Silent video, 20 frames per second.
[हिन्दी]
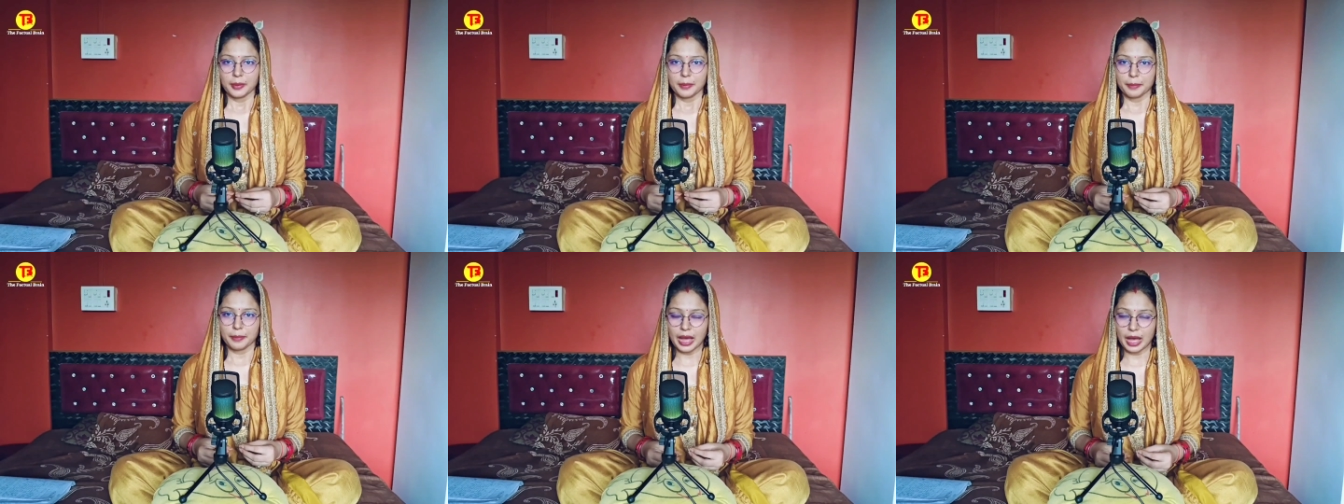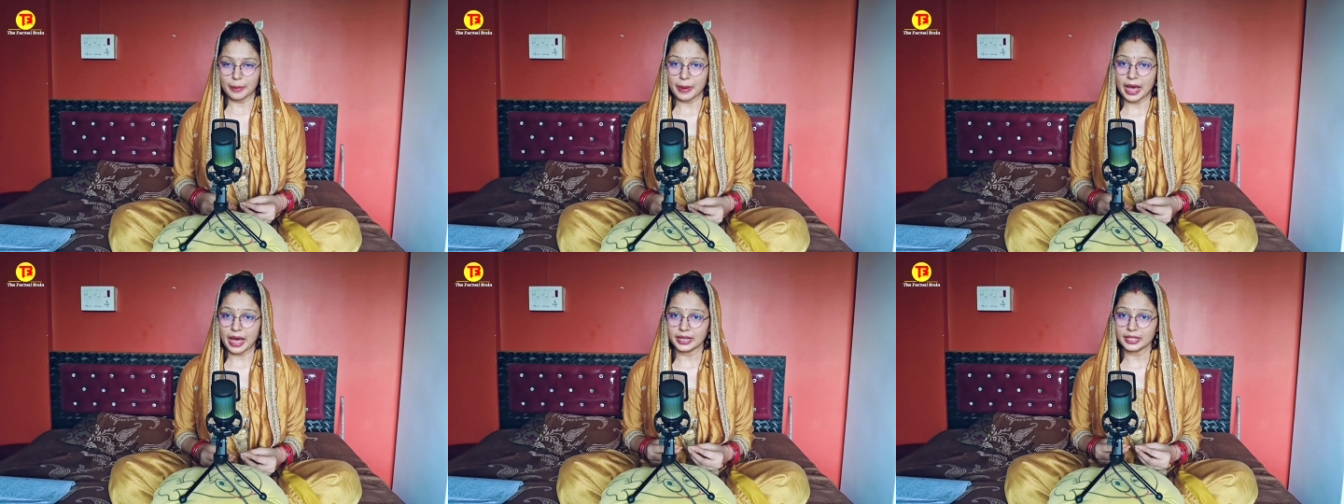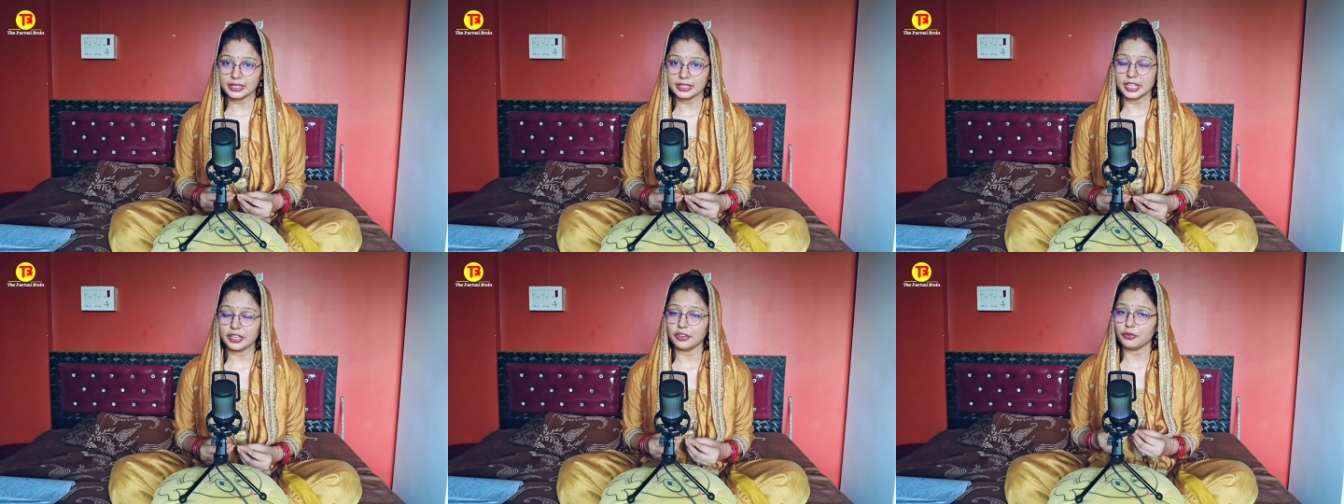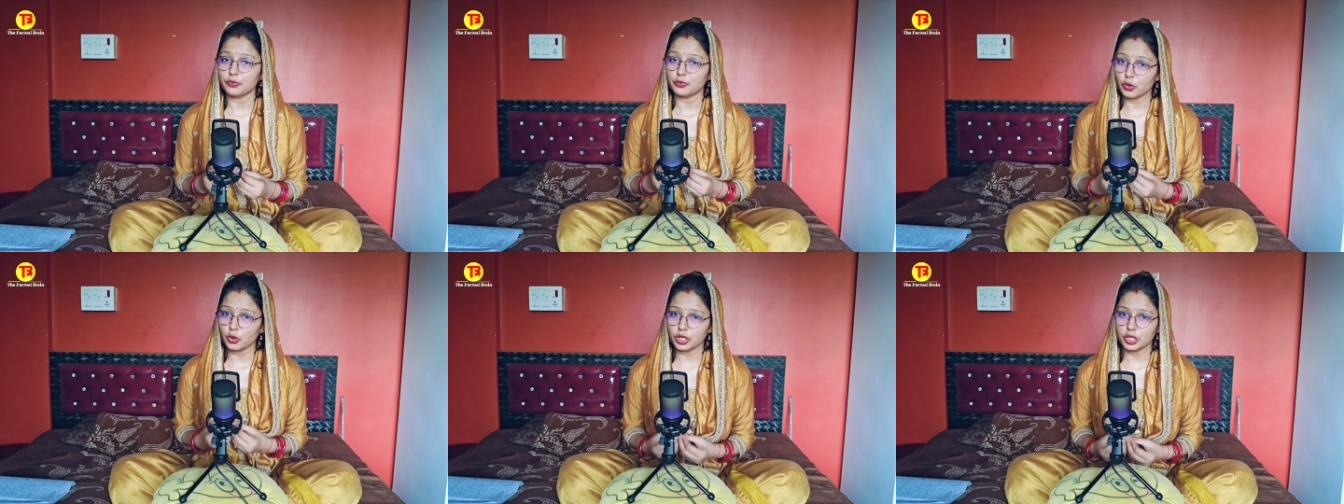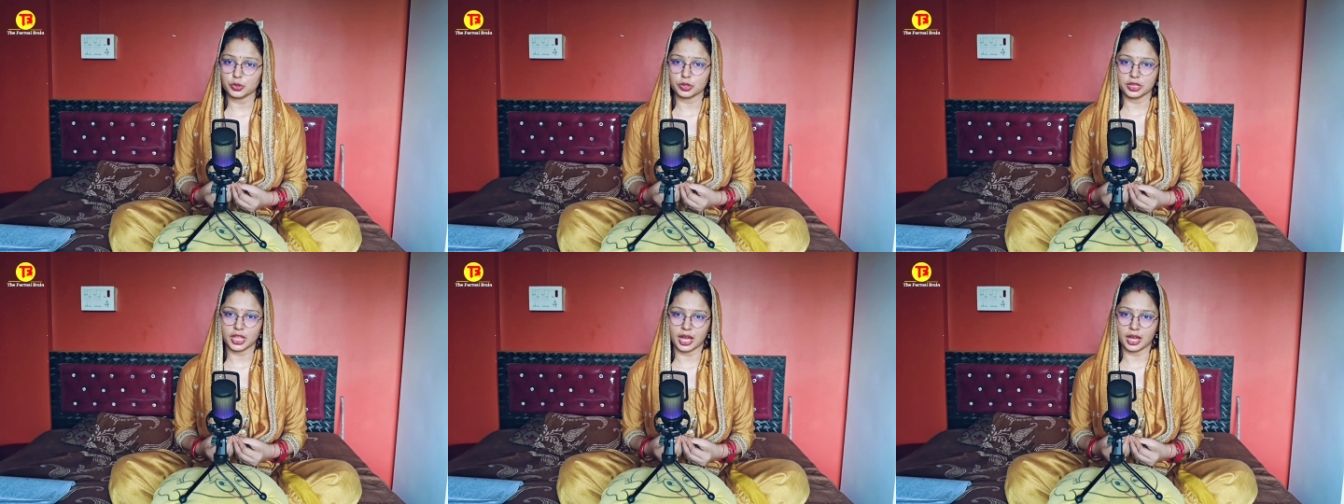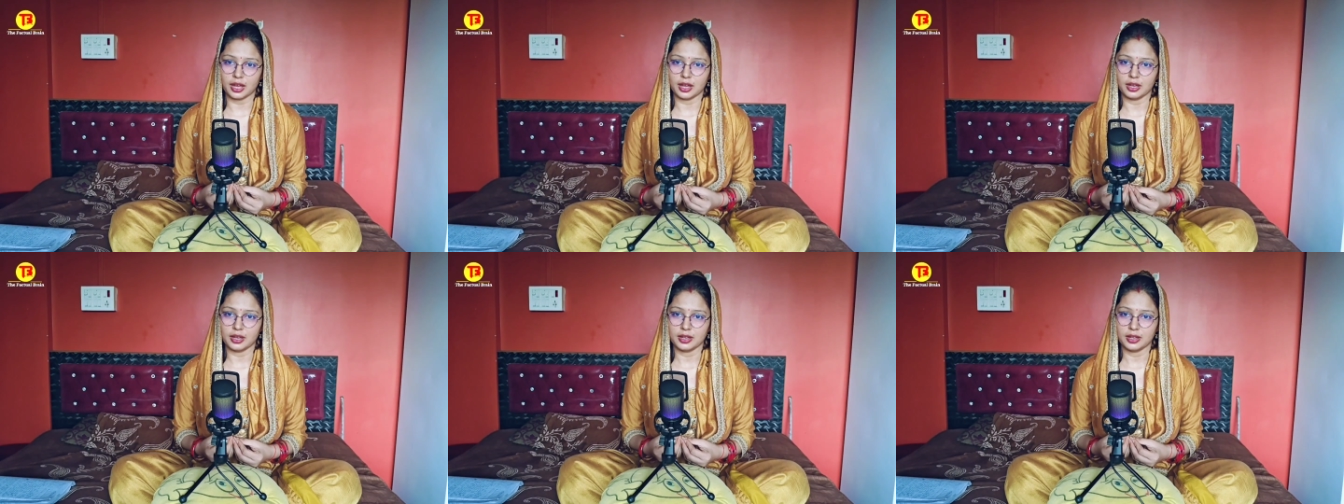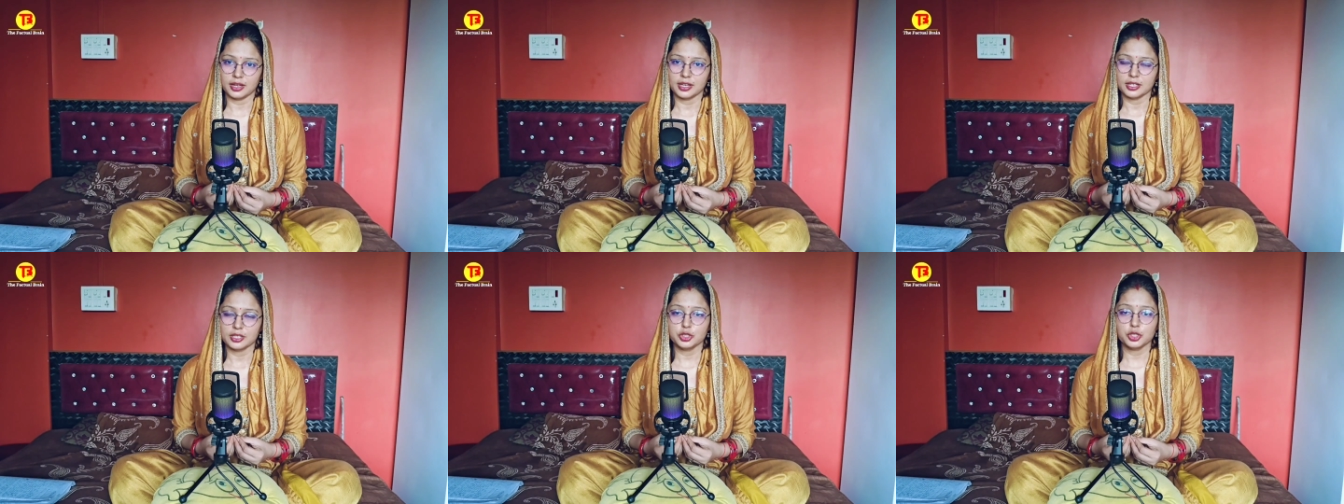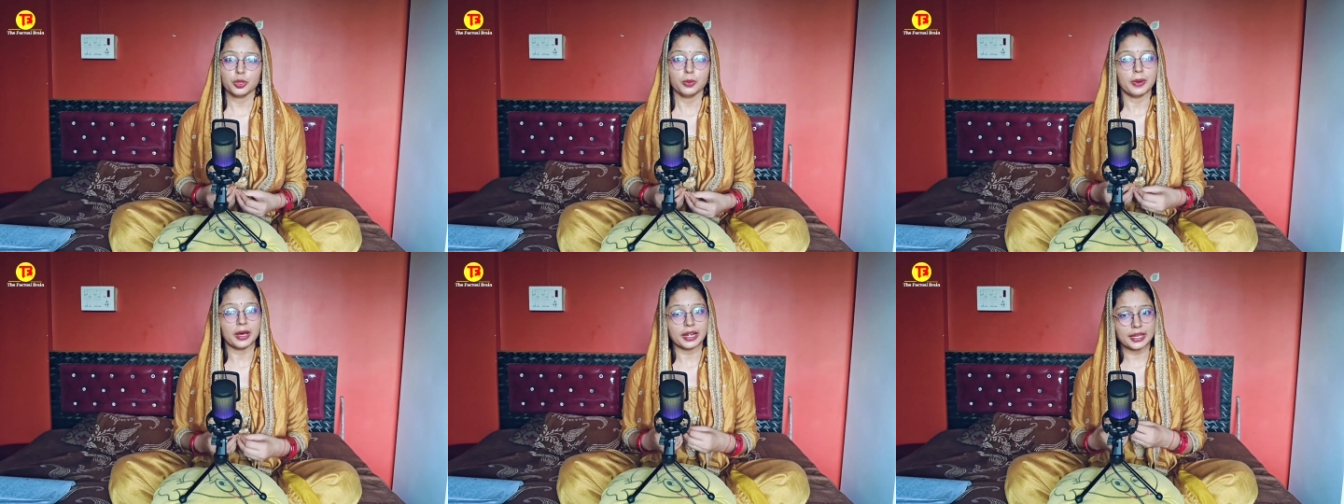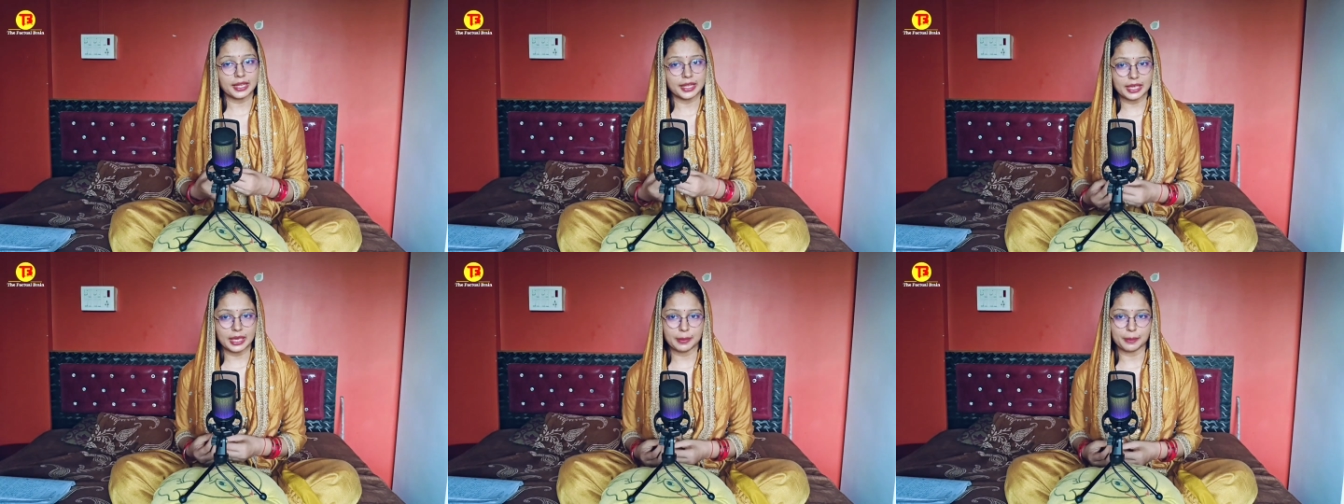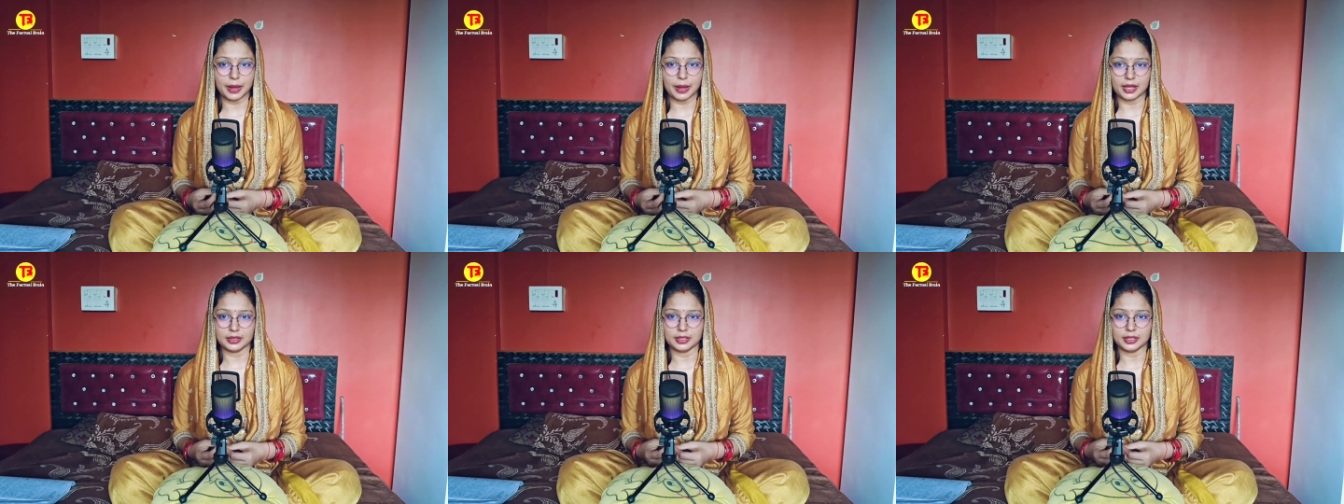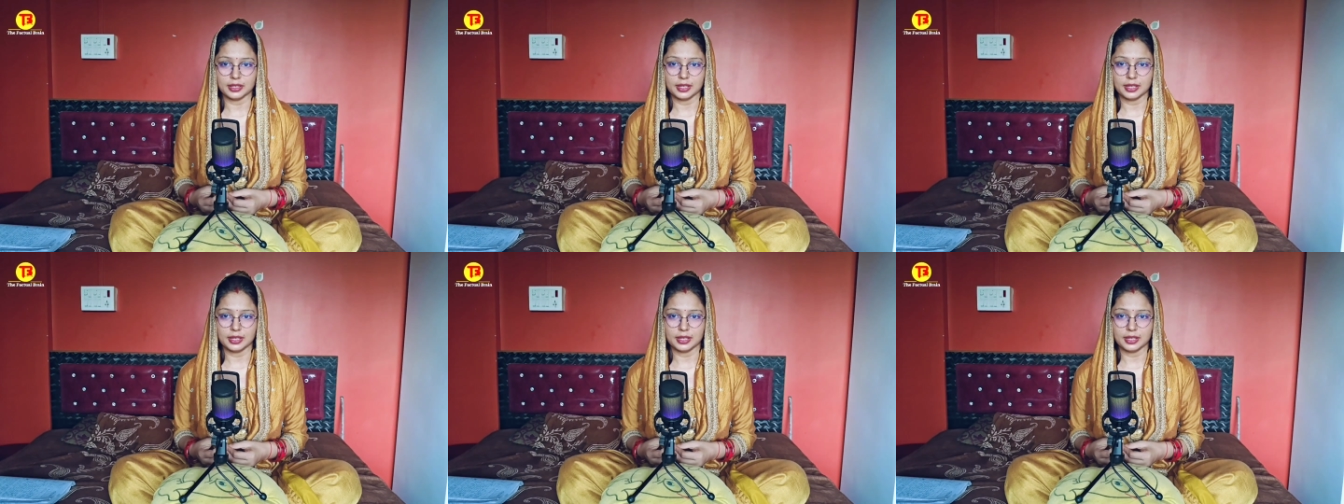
महाभारत के वो योद्धा जो मरने के बाद